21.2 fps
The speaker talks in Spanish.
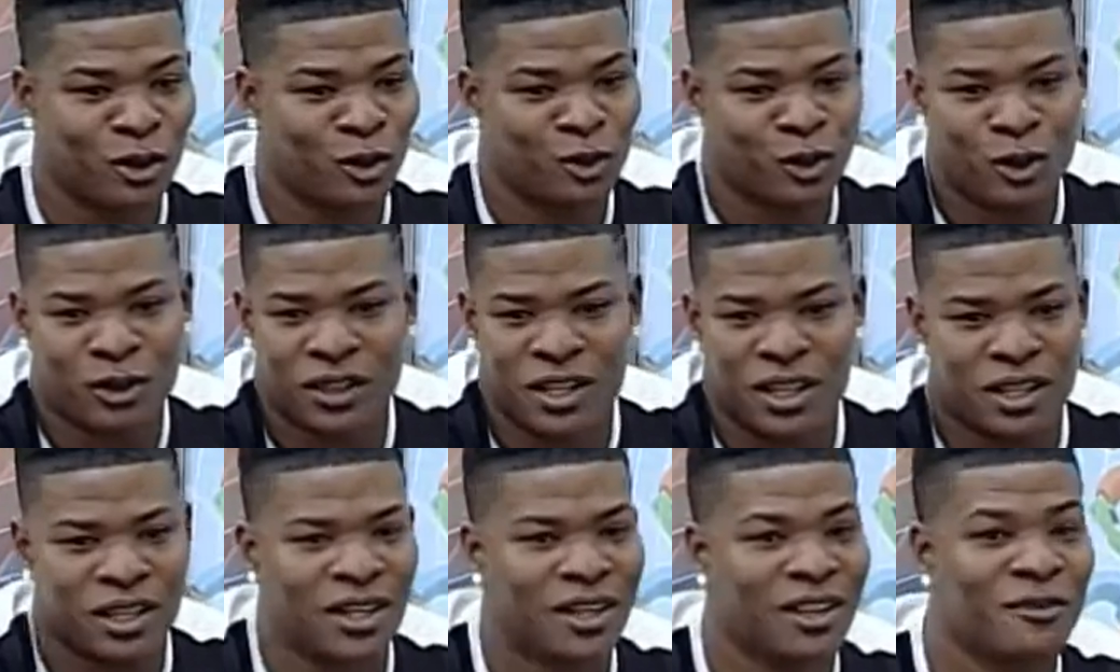soy
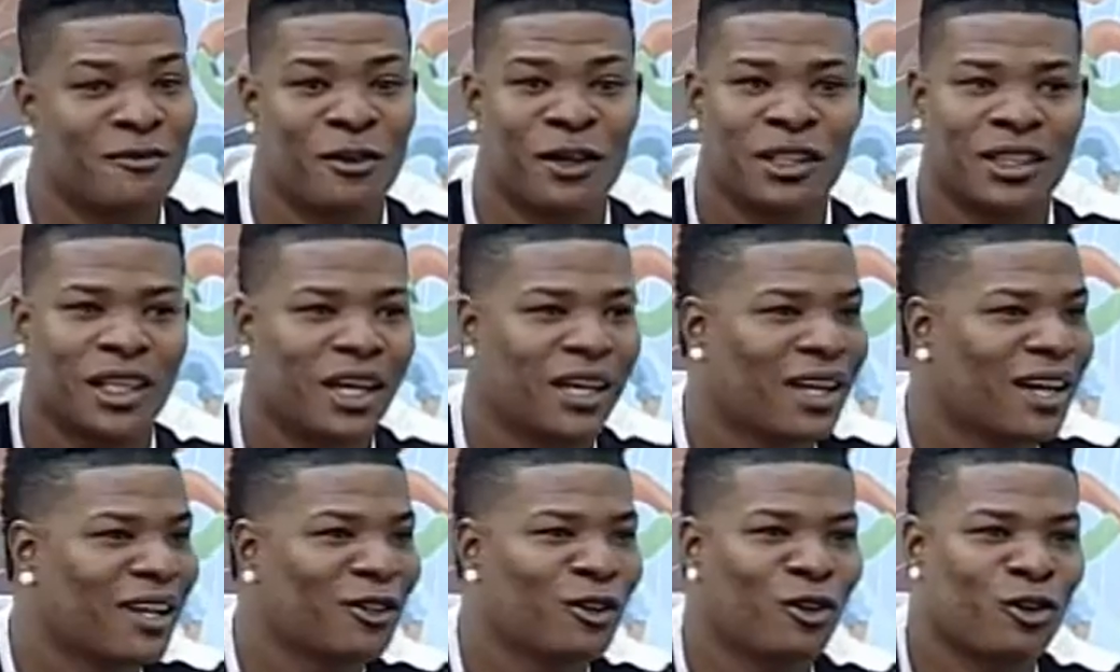Didi y
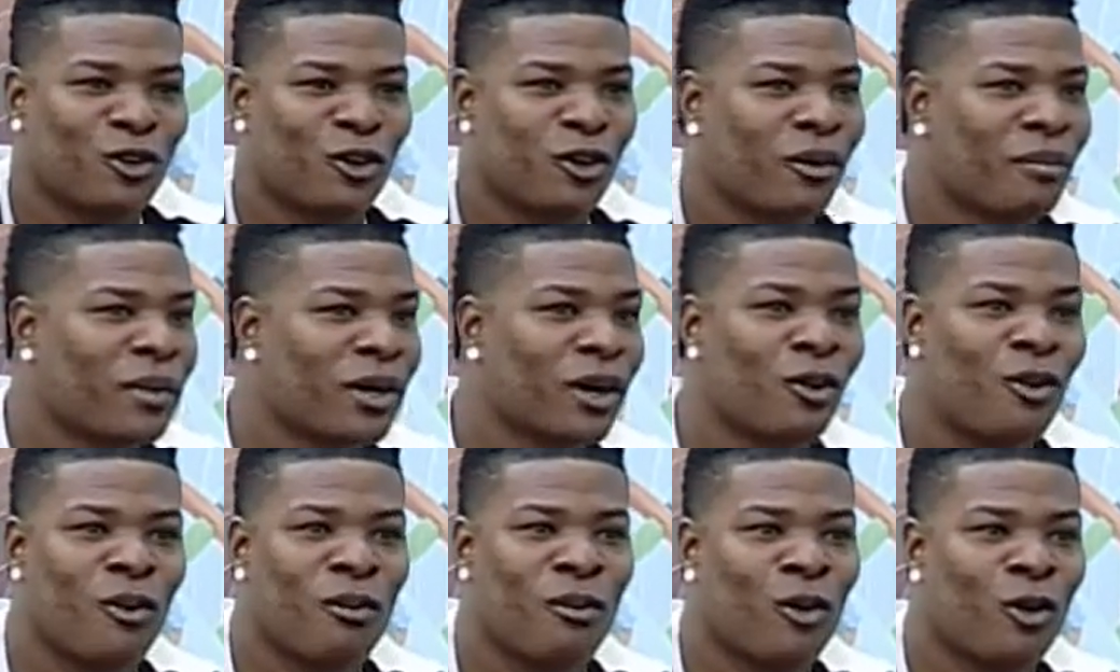fritaleando yo no me
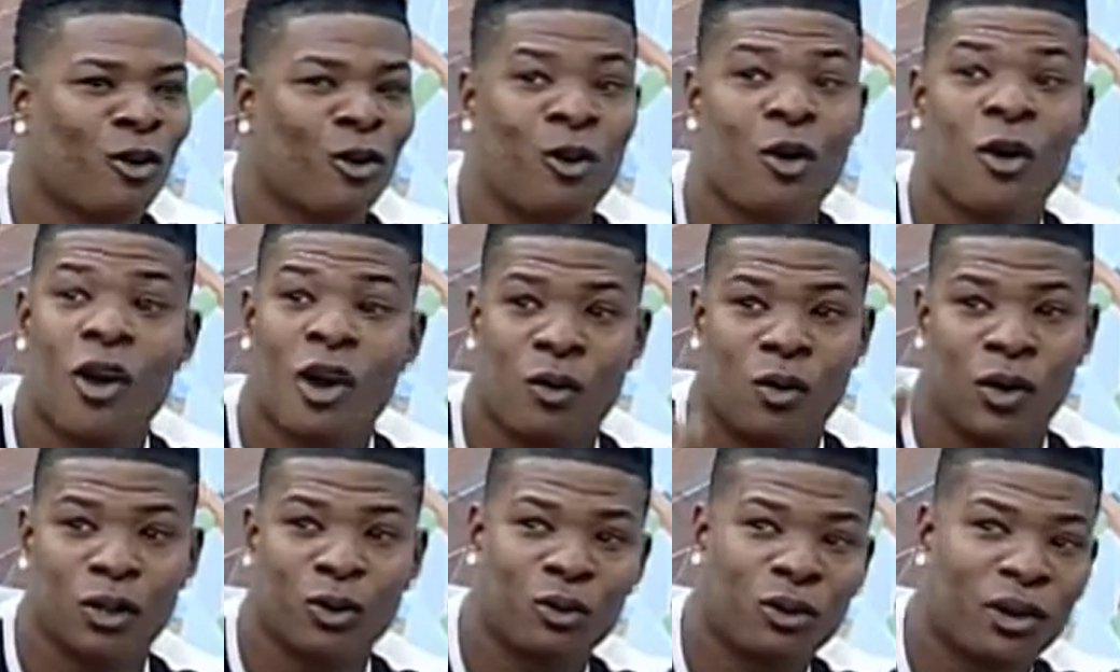incomodo.
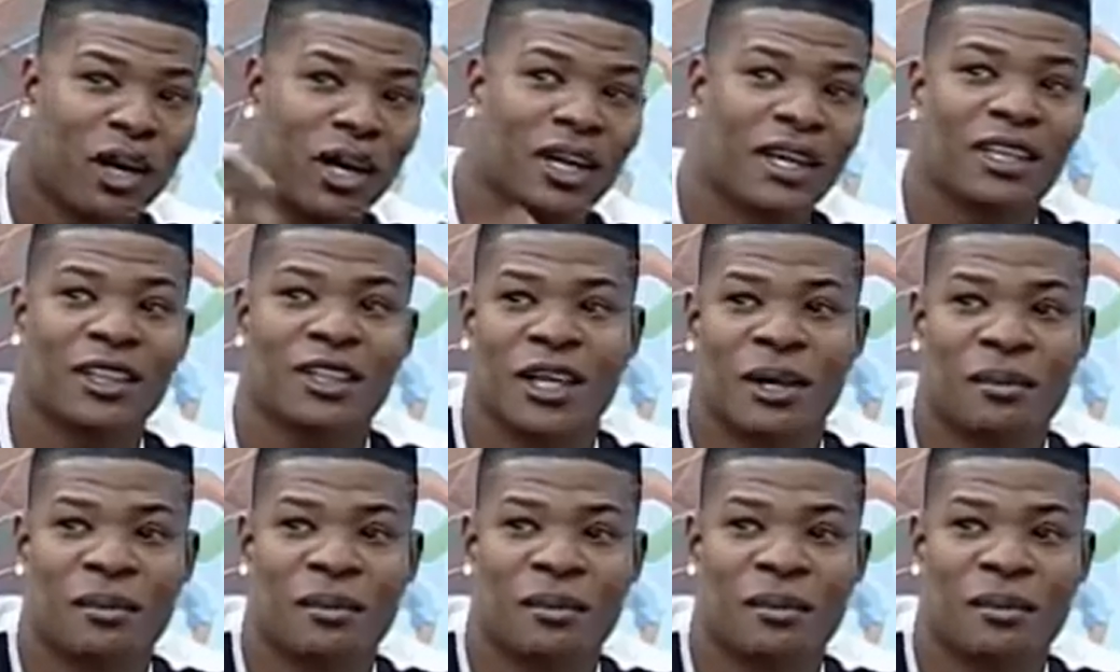Cuando una gente